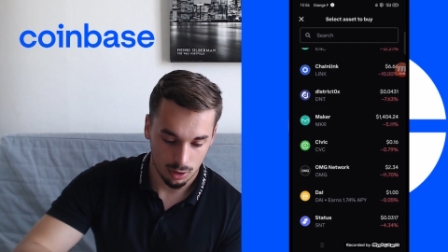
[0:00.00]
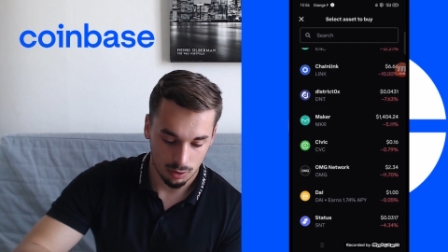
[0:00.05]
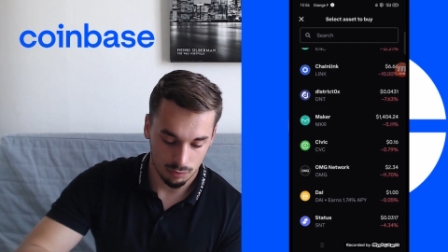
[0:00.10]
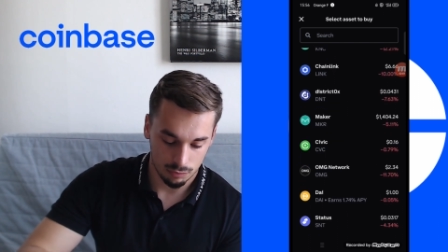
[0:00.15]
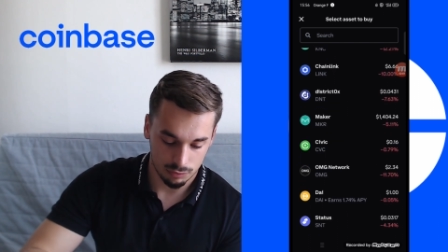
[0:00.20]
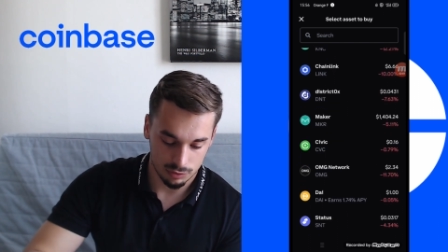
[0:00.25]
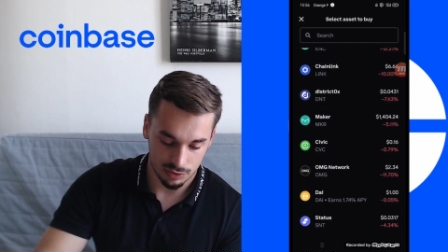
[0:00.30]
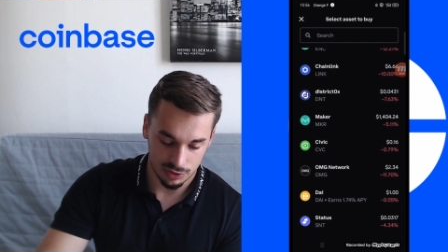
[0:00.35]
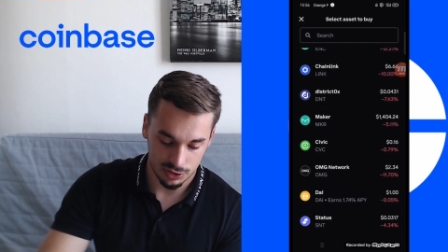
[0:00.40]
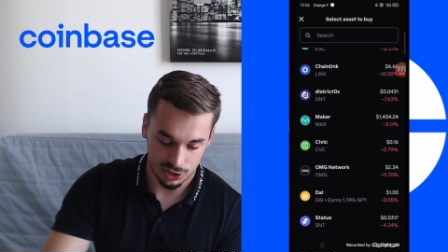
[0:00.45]

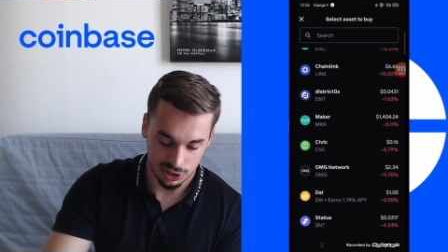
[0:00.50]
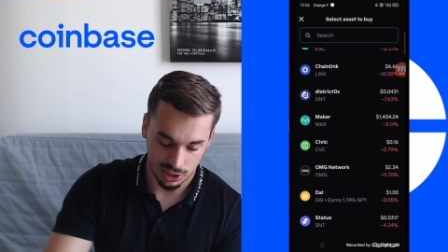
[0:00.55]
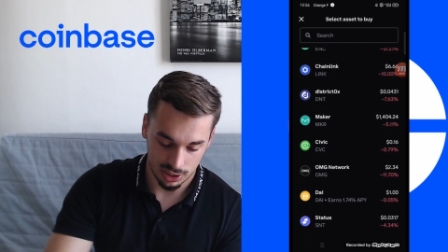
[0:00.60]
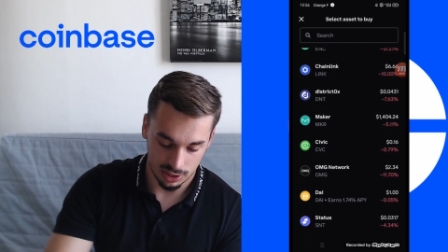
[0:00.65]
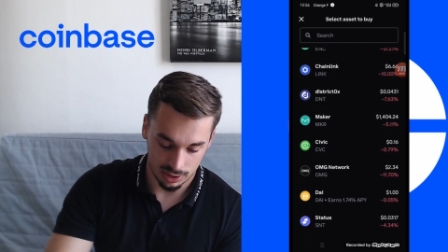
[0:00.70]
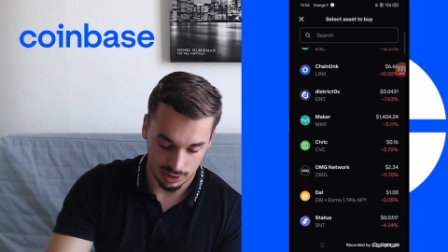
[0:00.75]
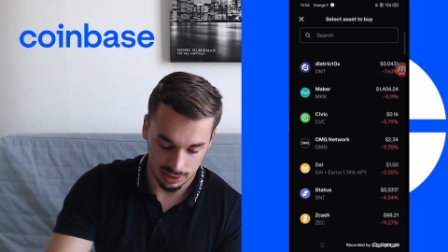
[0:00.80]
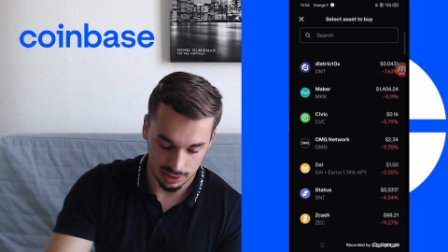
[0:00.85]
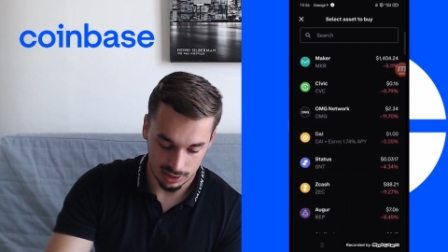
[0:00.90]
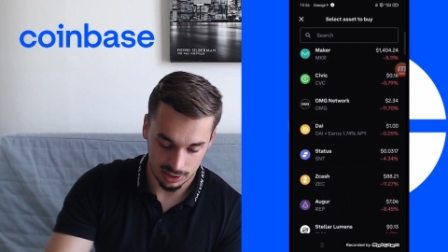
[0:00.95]
vous avez
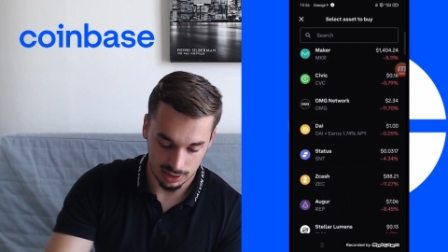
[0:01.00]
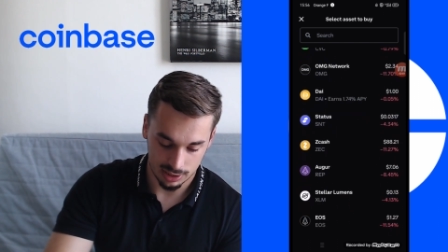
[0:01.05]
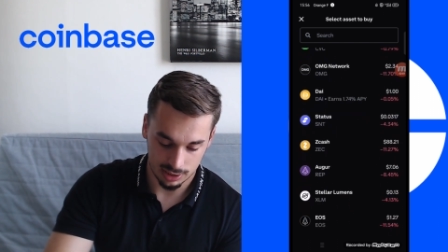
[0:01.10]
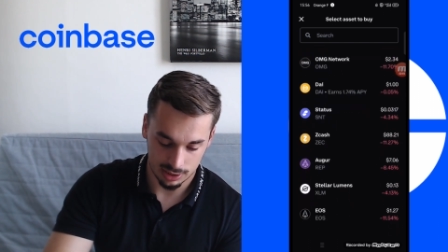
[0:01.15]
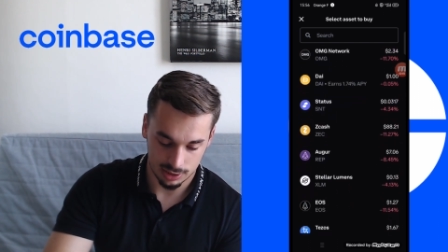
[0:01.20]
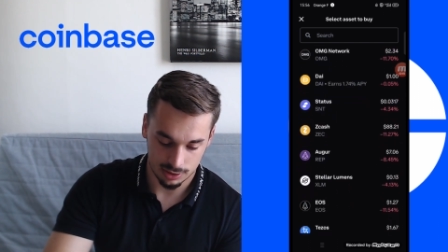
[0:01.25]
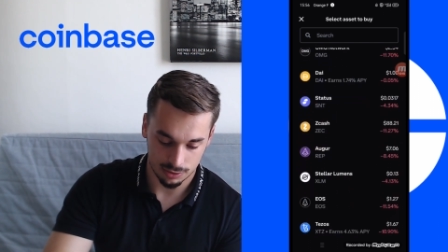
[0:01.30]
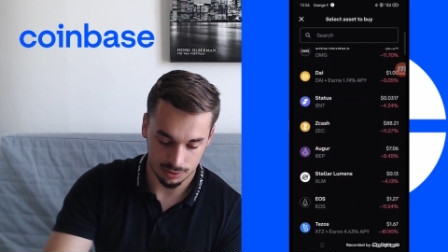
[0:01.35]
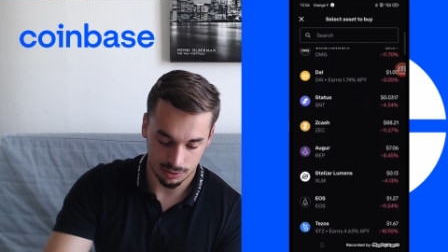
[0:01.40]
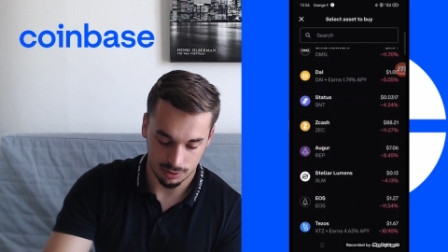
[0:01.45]

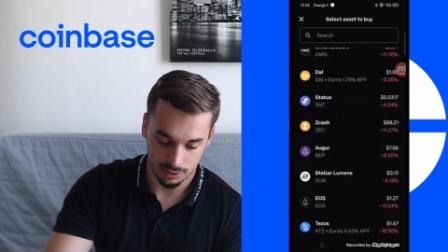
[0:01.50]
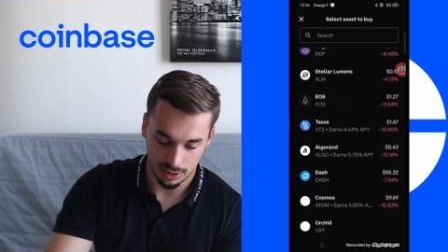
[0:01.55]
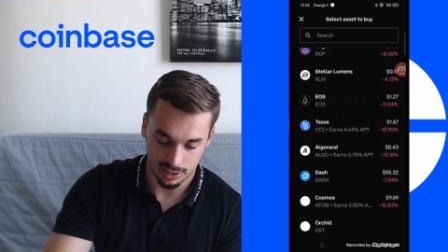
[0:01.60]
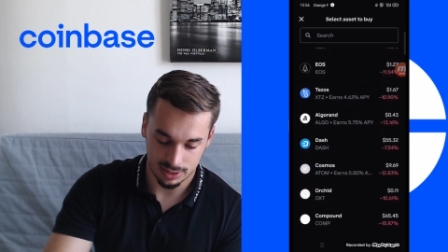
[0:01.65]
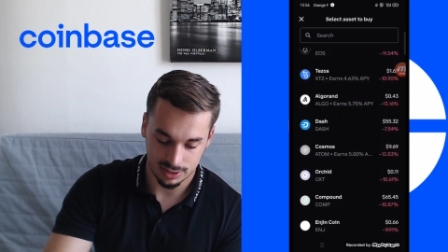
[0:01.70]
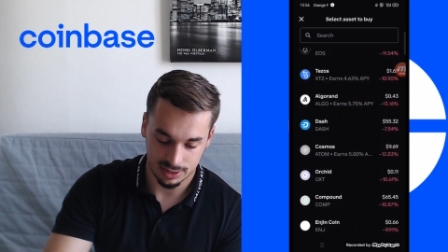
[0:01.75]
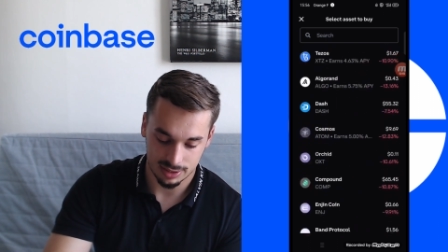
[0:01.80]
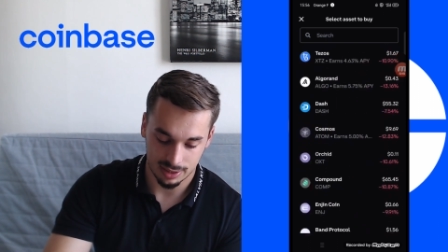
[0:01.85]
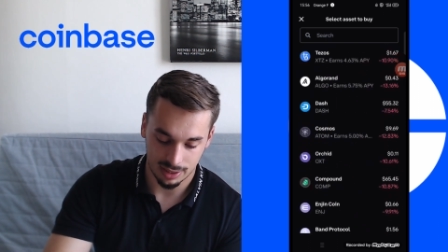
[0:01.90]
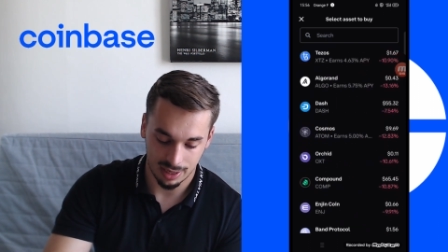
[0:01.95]
Chainlink,
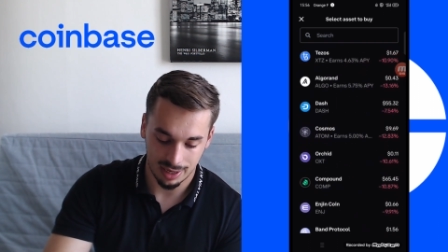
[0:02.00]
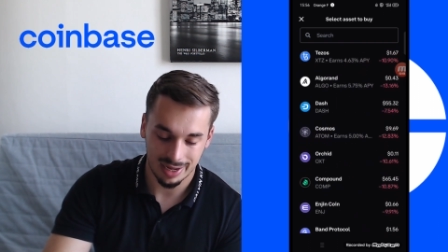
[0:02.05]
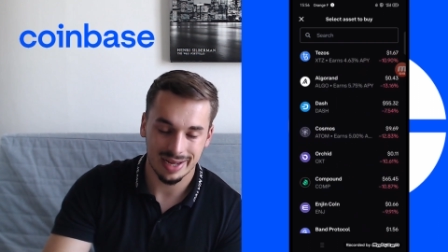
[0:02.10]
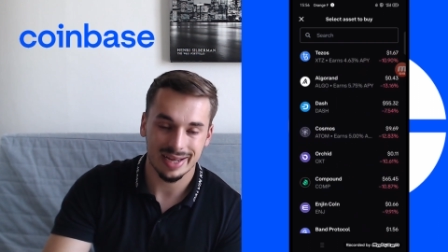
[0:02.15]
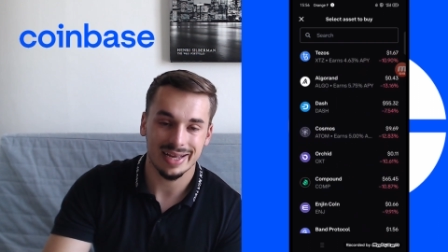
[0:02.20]
etc.,